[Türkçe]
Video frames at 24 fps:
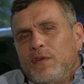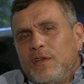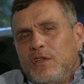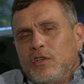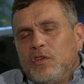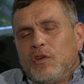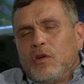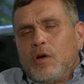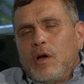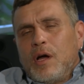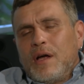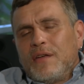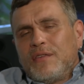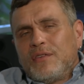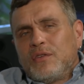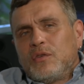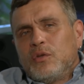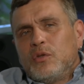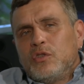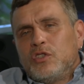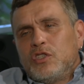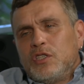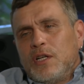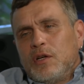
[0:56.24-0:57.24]
video
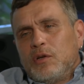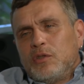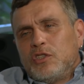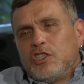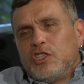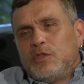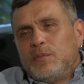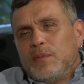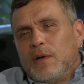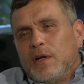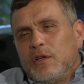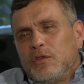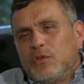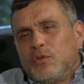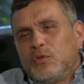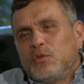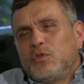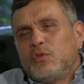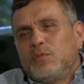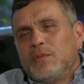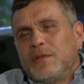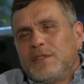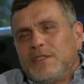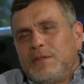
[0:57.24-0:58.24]
astrolojide o şimal
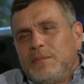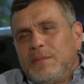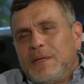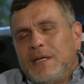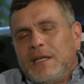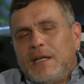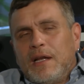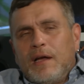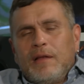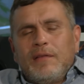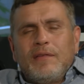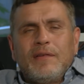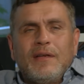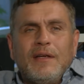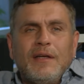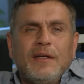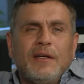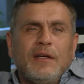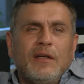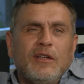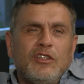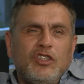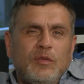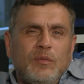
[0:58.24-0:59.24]
tutulması milat.
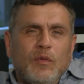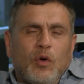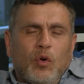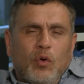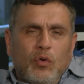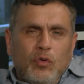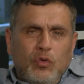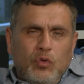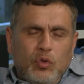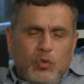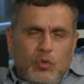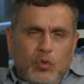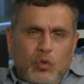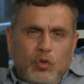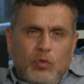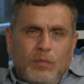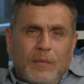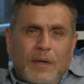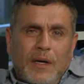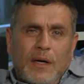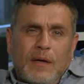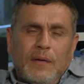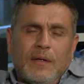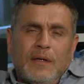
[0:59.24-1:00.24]
Şimdi o
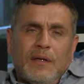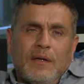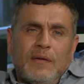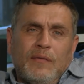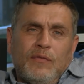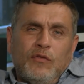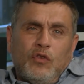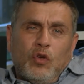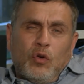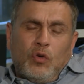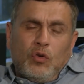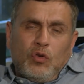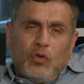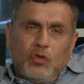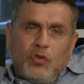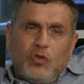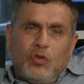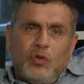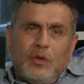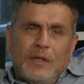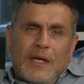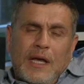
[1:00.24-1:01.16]
tutulma döngüsü